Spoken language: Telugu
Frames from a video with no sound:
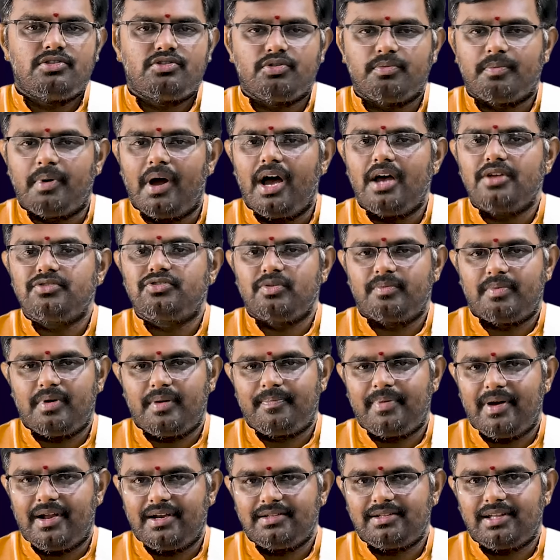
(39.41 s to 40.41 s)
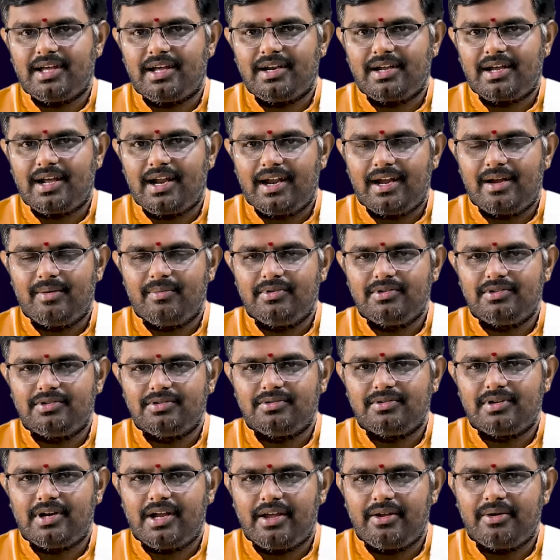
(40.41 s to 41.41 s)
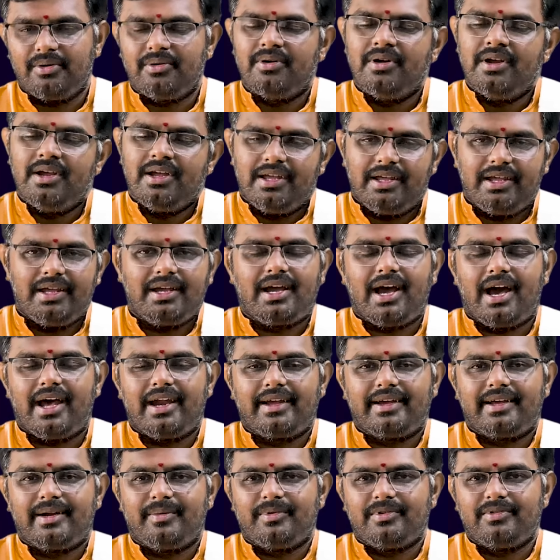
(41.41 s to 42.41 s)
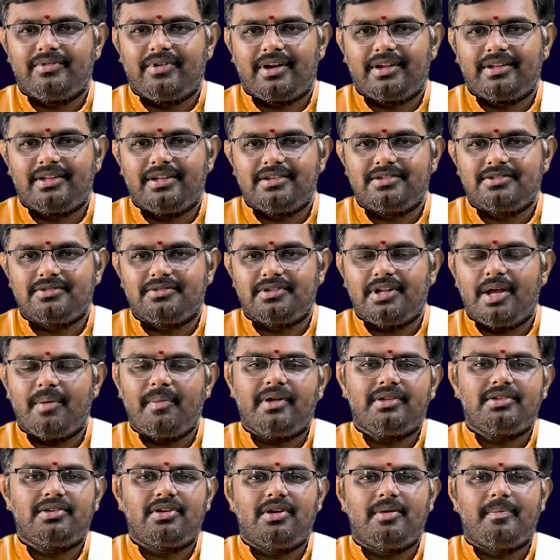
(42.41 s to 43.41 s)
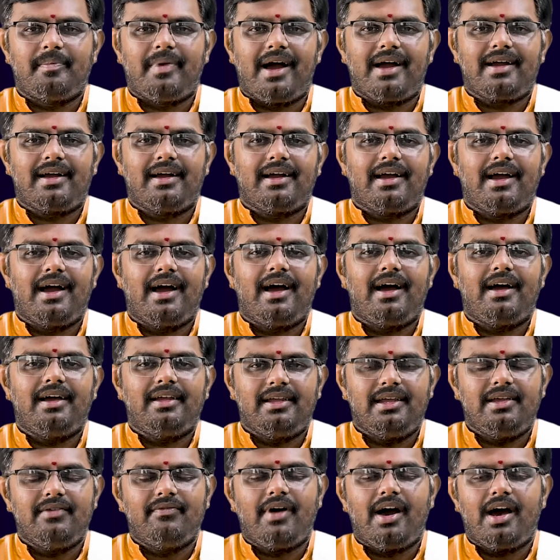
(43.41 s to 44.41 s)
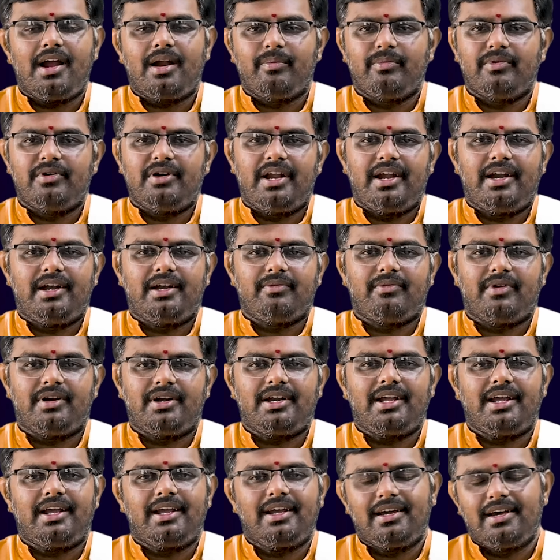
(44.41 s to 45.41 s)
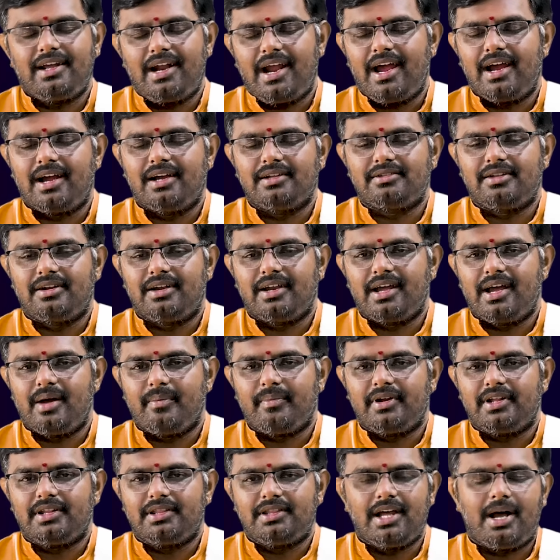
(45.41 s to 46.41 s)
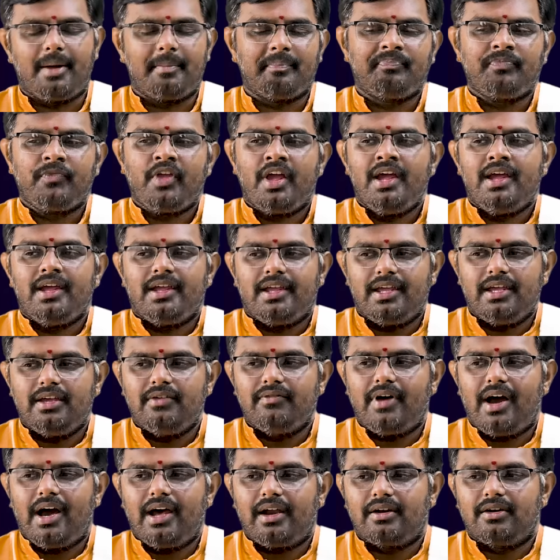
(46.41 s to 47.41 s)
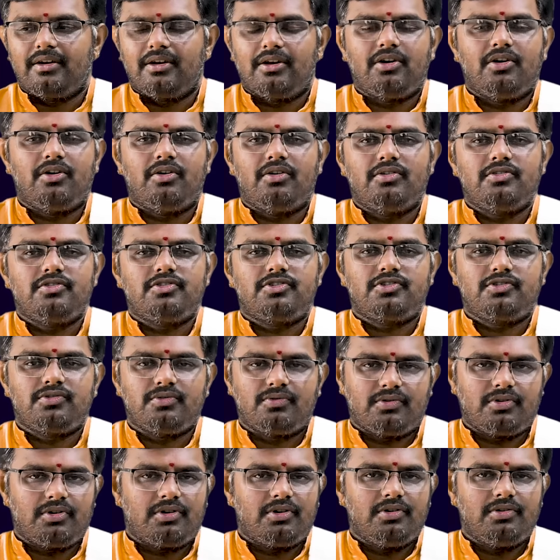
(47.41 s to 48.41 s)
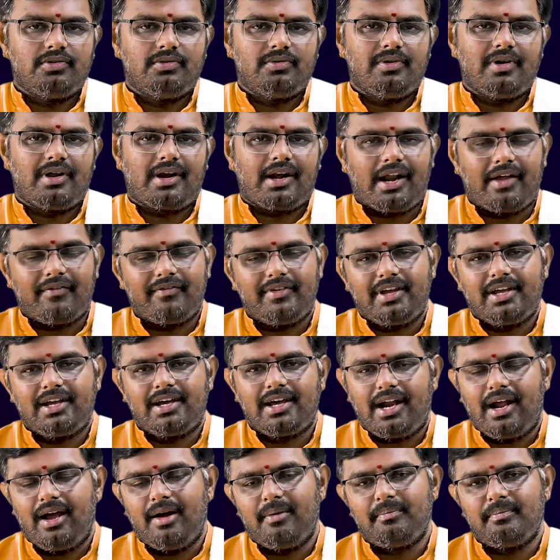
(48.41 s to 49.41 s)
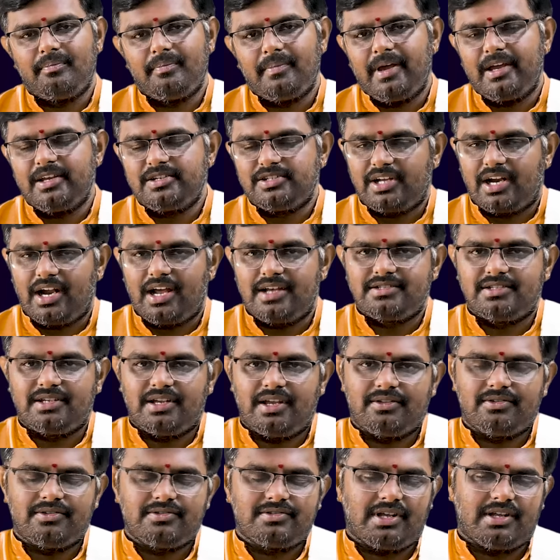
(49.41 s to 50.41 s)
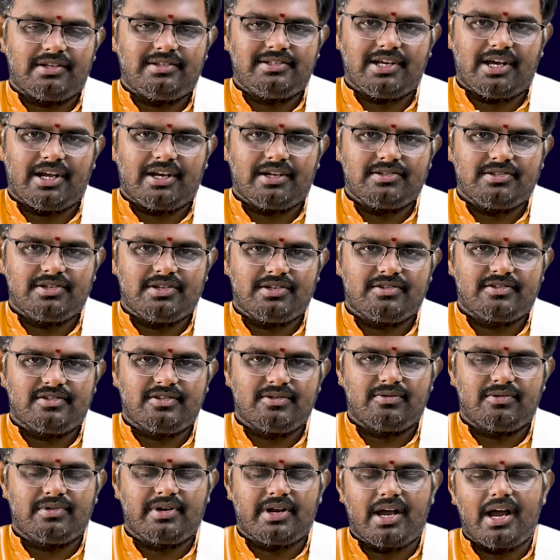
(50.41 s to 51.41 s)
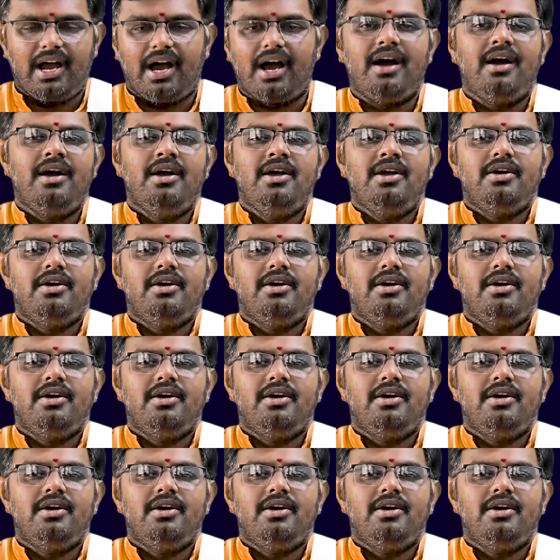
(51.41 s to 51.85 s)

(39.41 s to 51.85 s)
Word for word: శుభాశుభ ఫలితాలు కలగబోతూ ఉన్నాయో ఈ కార్యక్రమం ద్వారా తెలుసుకుందాం అందులో భాగంగా ఈ వారం ఉండేటువంటి గ్రహగతులను గమనిద్దాం ఈ వారంలో శుక్రుడు రవి గ్రహం మేషరాశి ఎందు సంచారం చేస్తూ ఉండగా